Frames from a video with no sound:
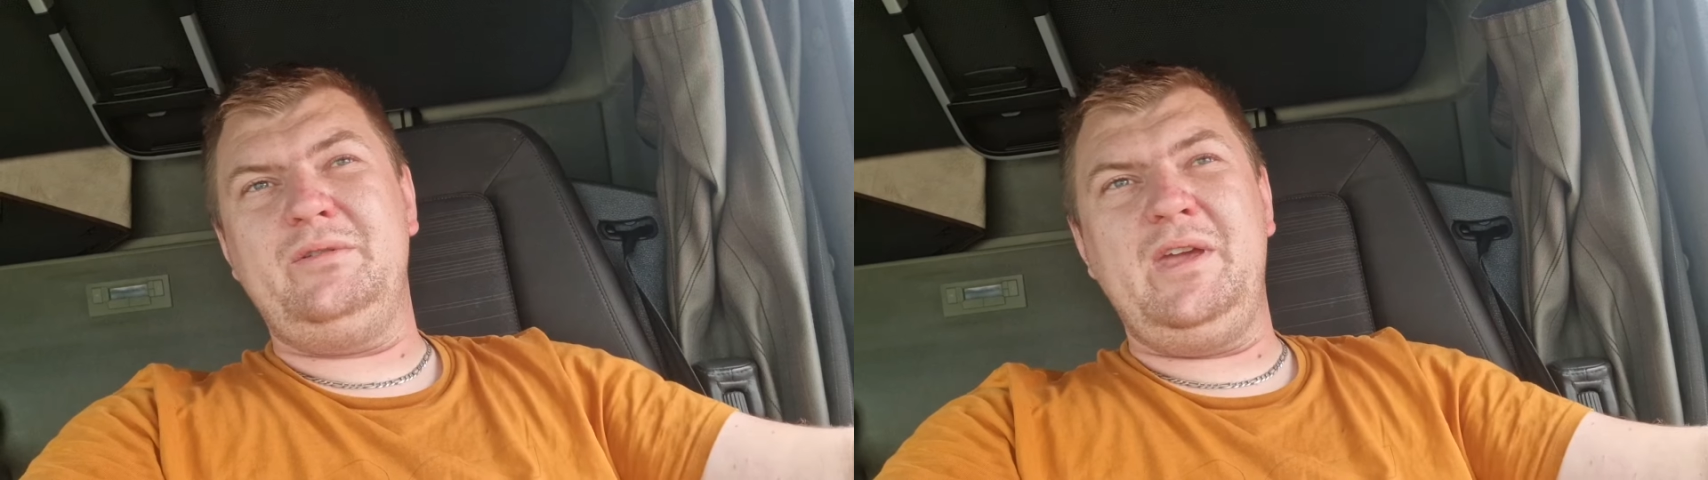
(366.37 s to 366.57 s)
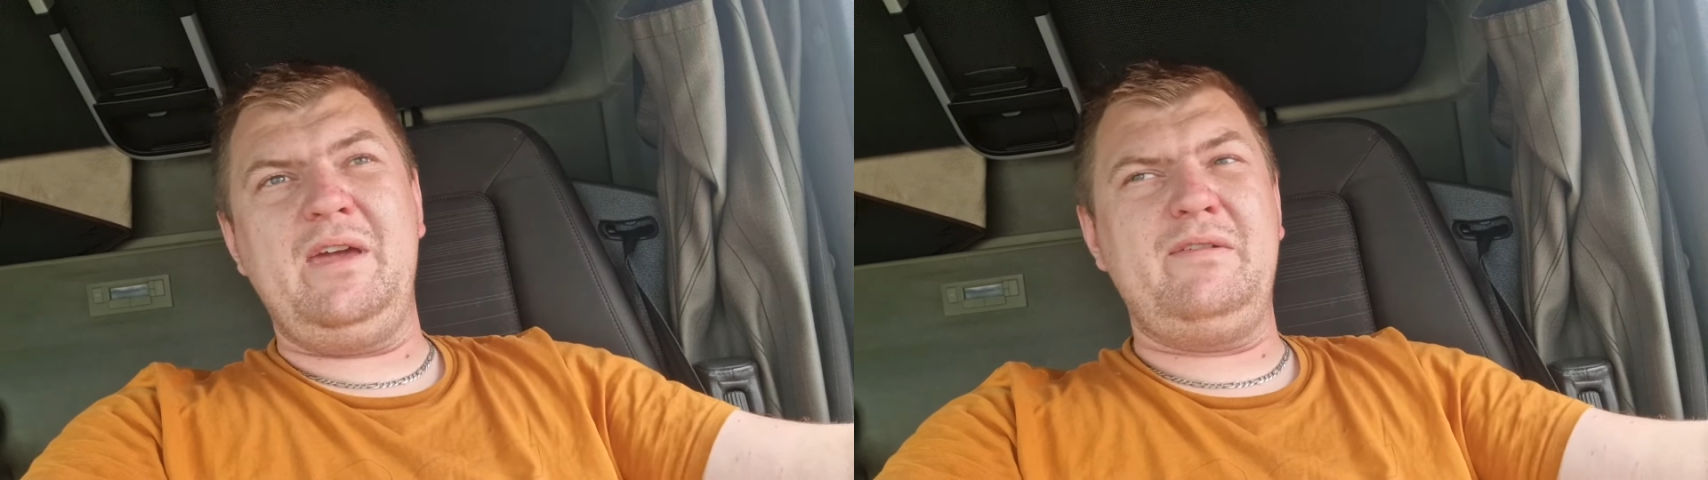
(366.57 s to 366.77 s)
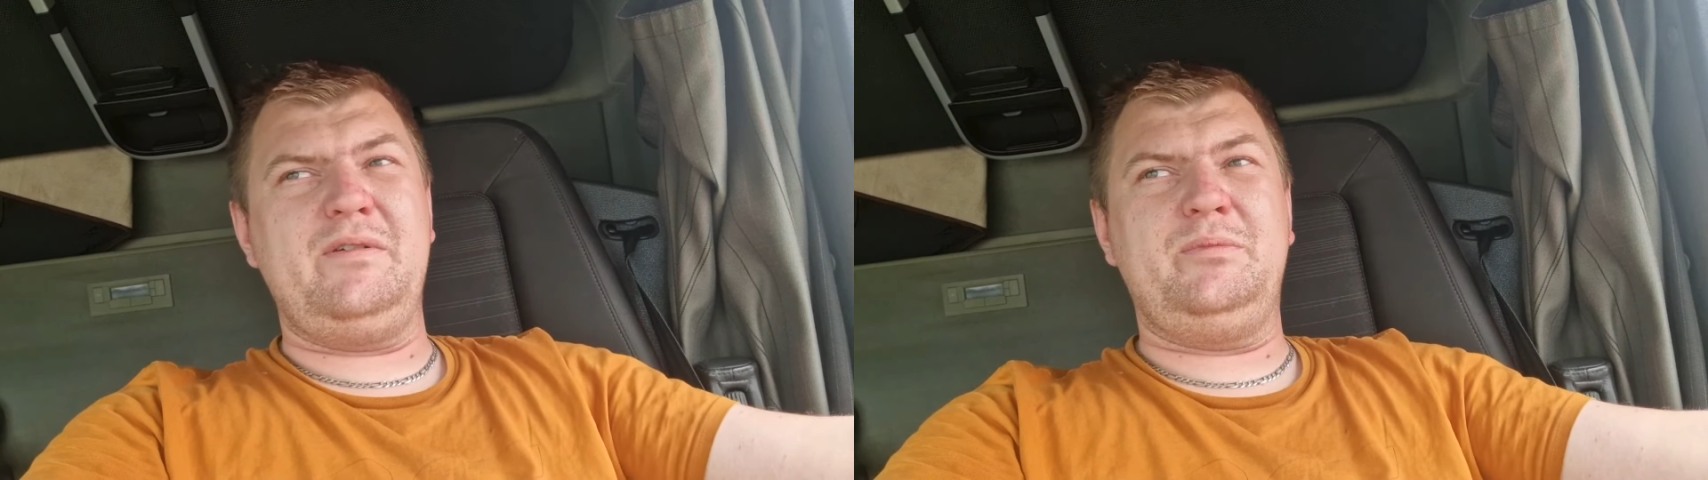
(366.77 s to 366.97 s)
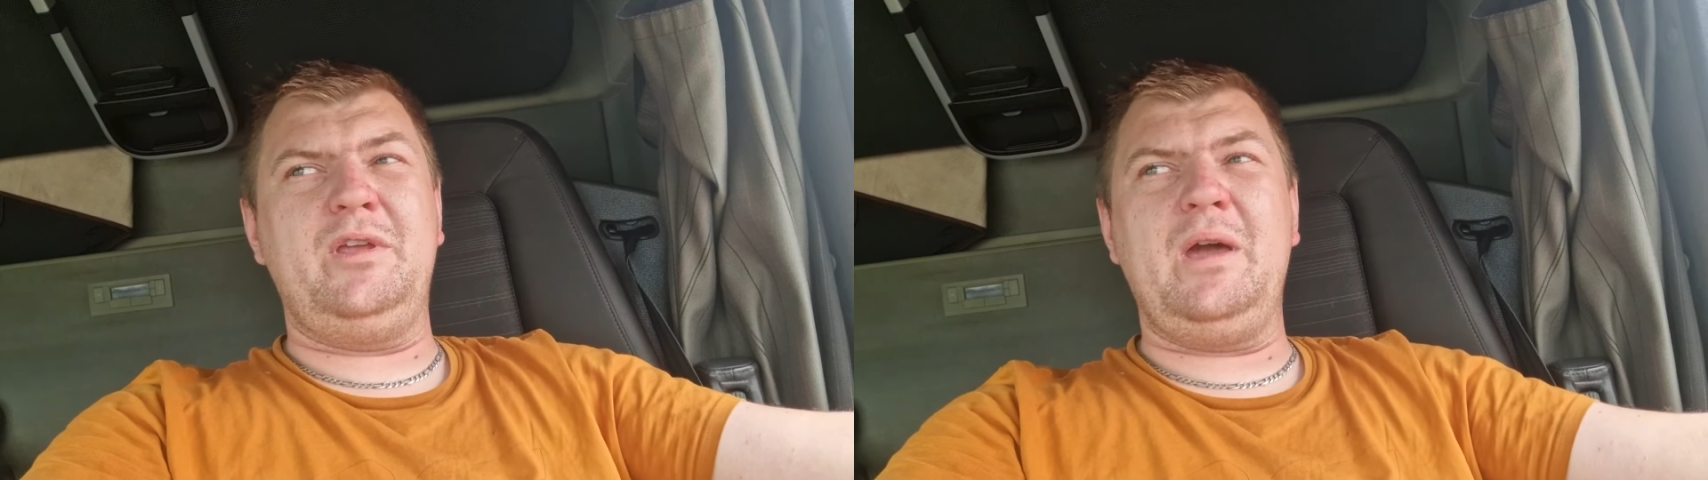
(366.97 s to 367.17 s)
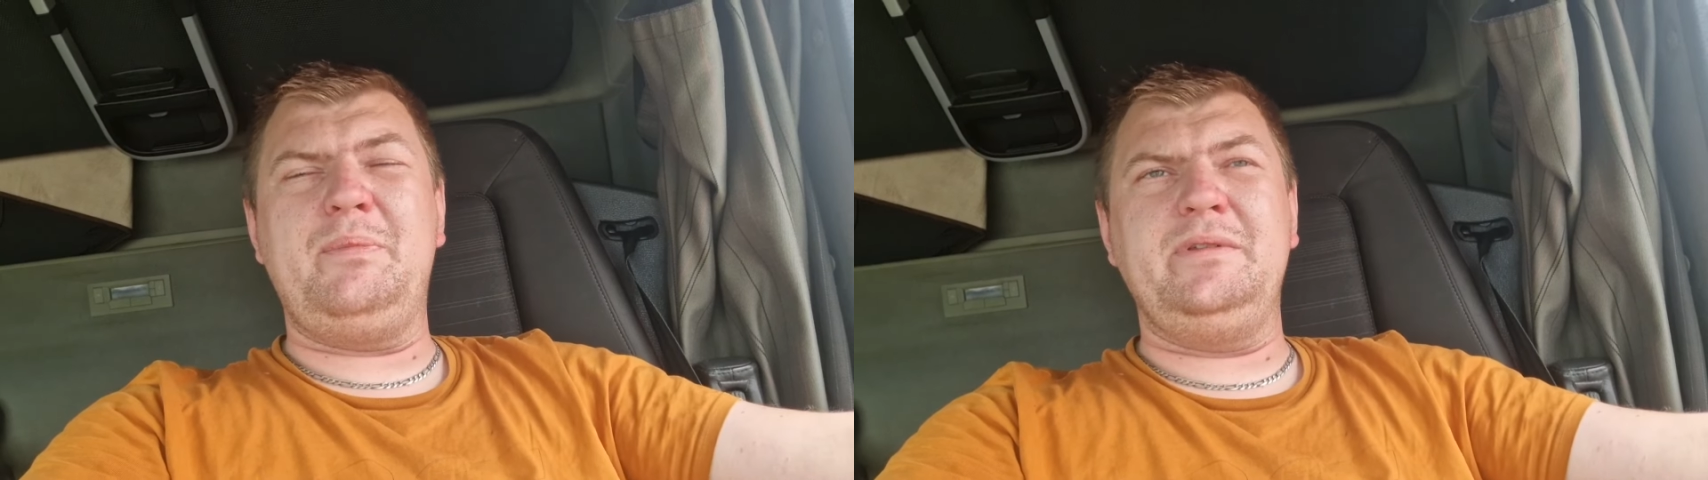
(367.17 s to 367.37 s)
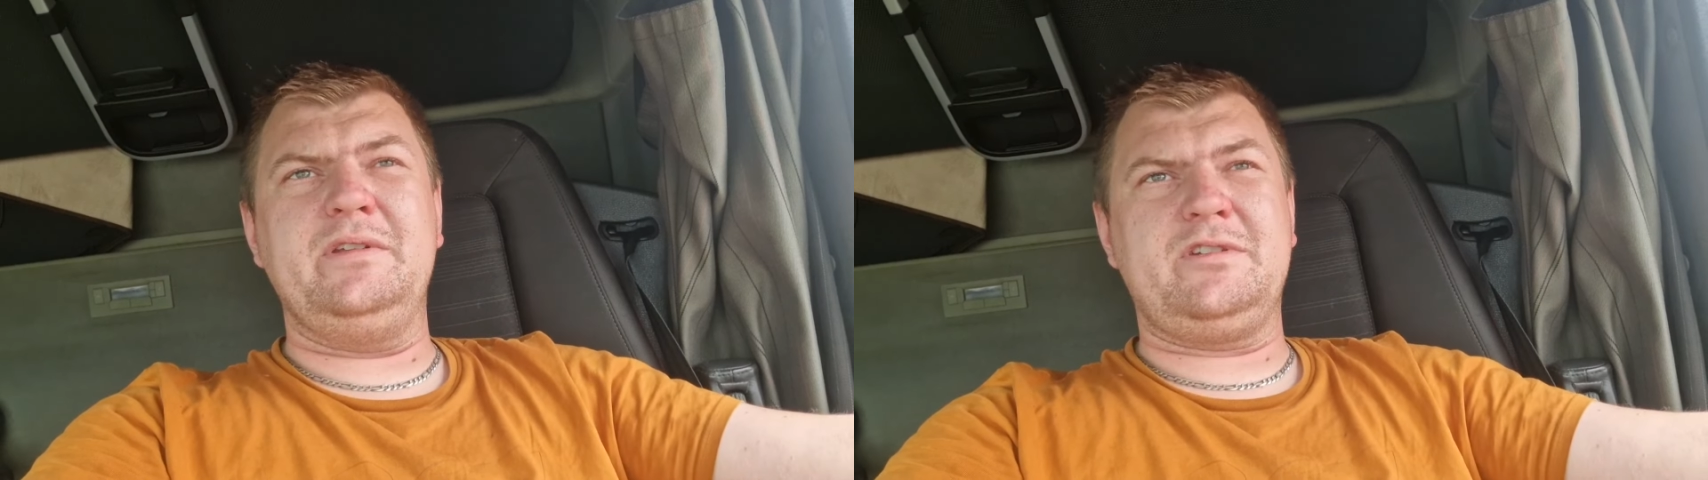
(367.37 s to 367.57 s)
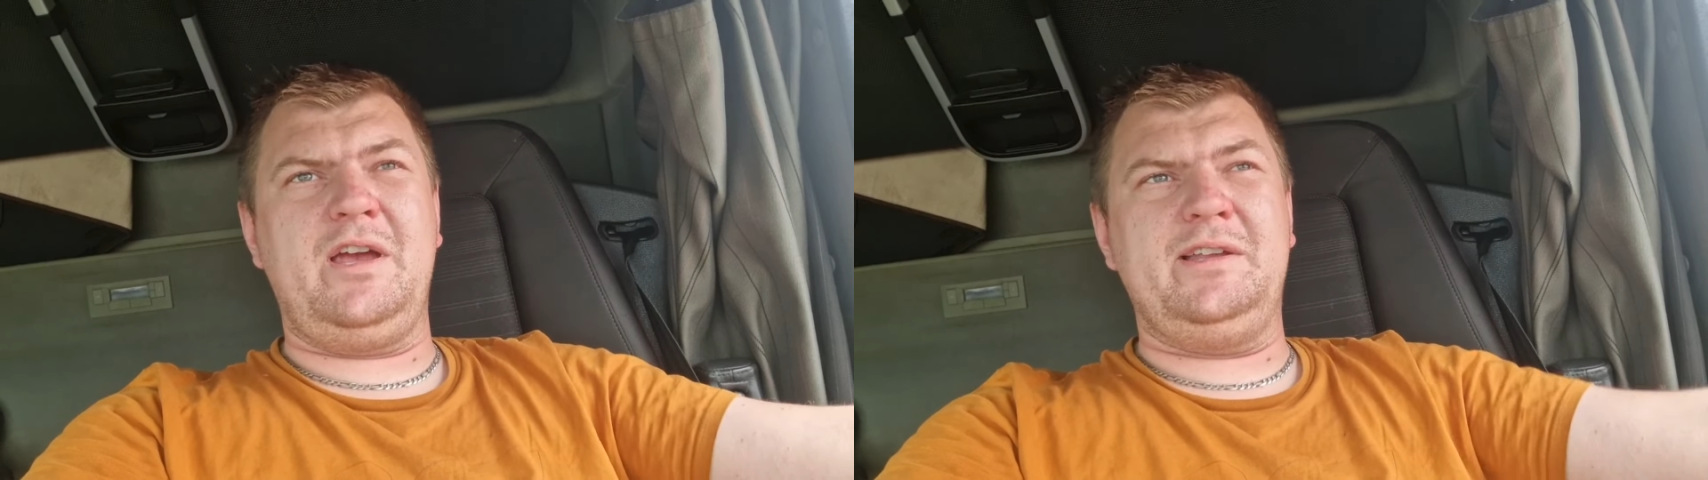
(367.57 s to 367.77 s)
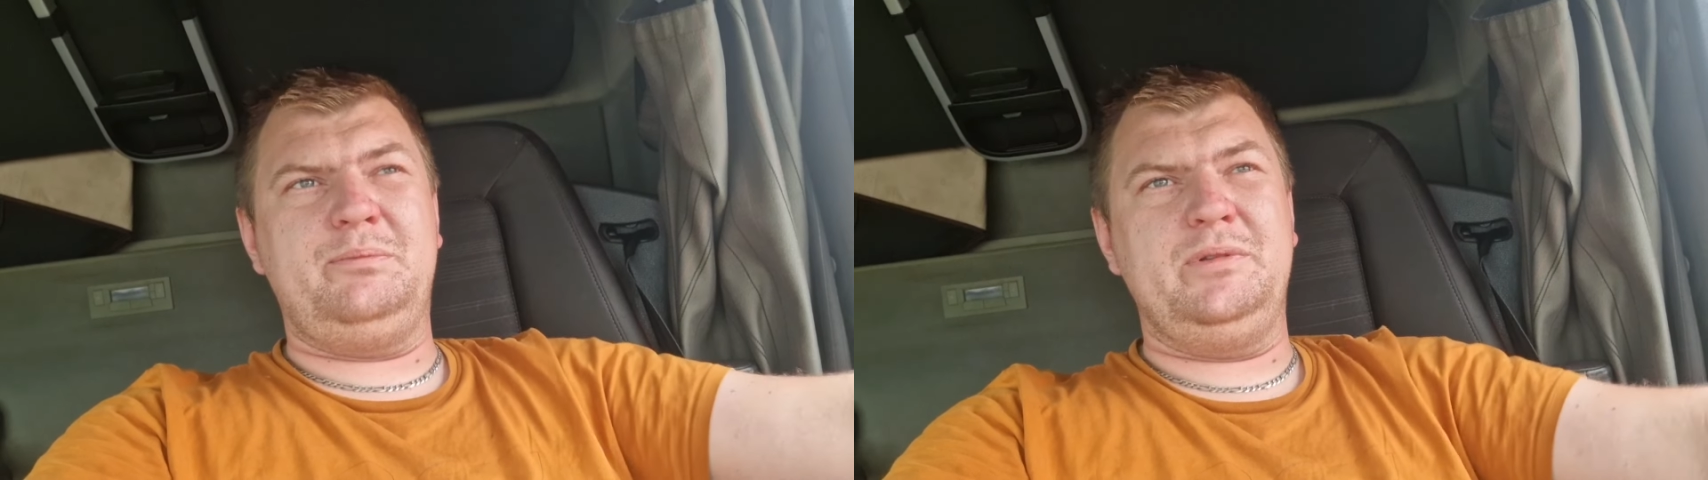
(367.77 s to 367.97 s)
nie wiem, no jak będzie czas,